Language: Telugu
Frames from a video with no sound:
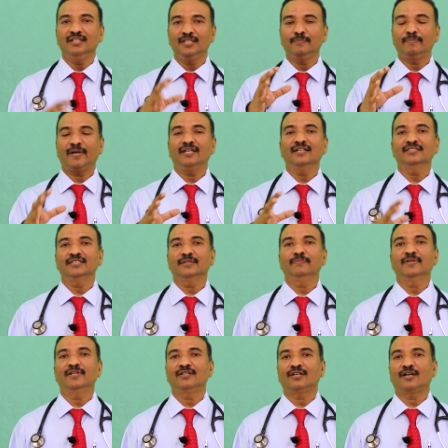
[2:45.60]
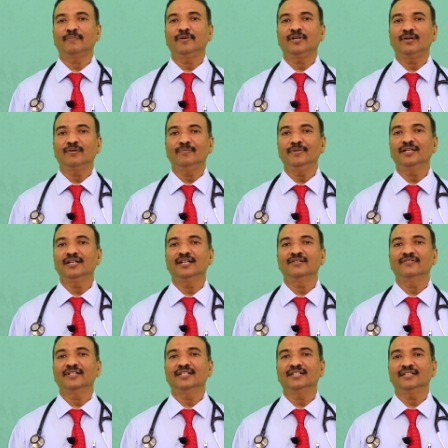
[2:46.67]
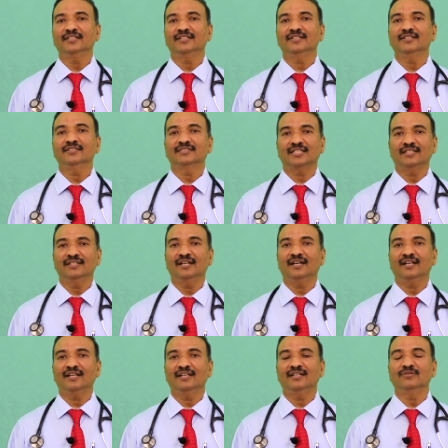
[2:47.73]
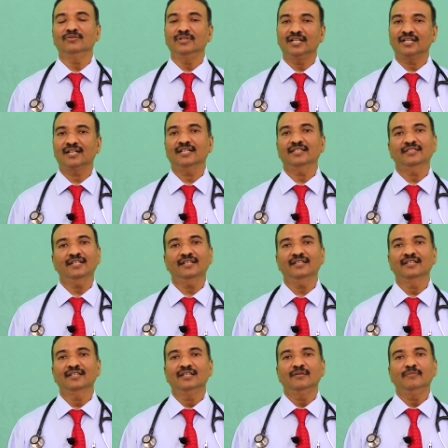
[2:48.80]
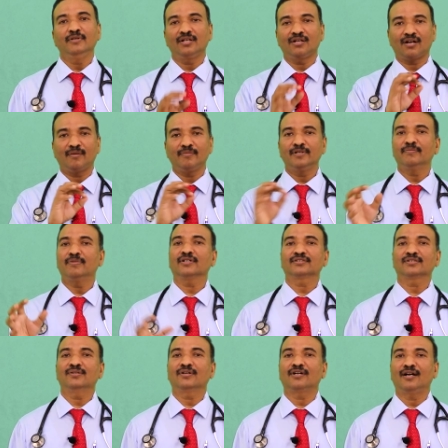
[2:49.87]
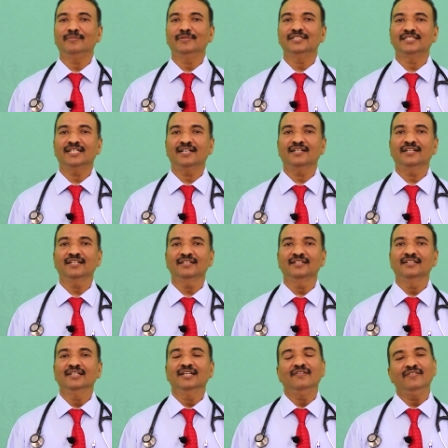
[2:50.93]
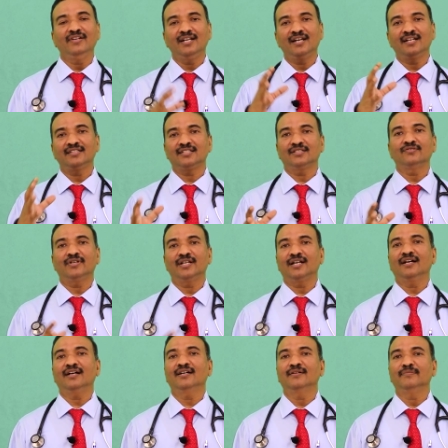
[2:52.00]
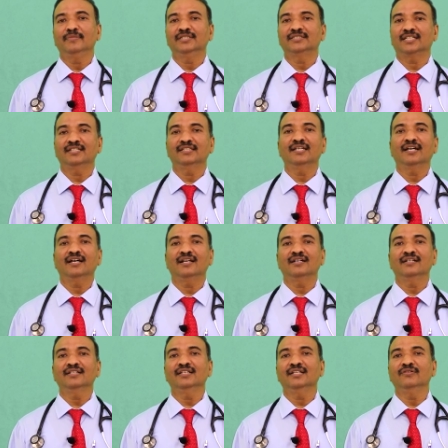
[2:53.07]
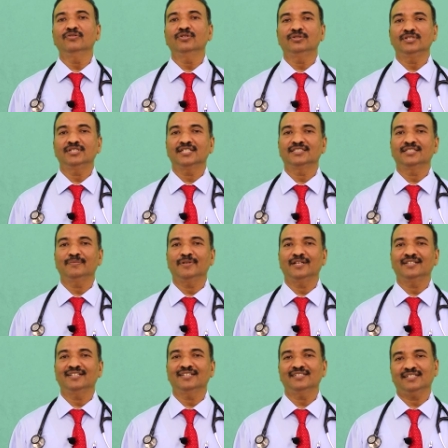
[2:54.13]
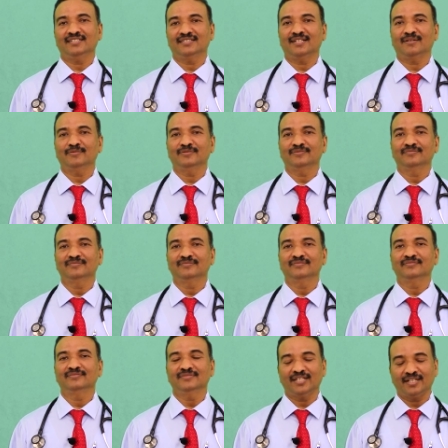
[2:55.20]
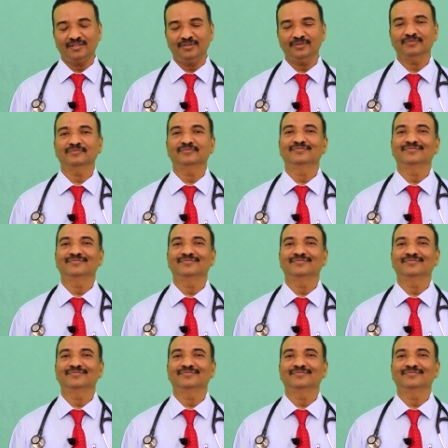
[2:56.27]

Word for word: ఈ పైన చెప్పిన టాపిక్లో మీకు ఎటువంటి సందేహాలైనా ఉన్నట్లయితే మీరు కామెంట్ బాక్స్లో కామెంట్ చేయండి వీలైనంత త్వరగా మీ సందేహాలని నివృత్తి చేసే ప్రయత్నం చేస్తాము థ్యాంక్ యూ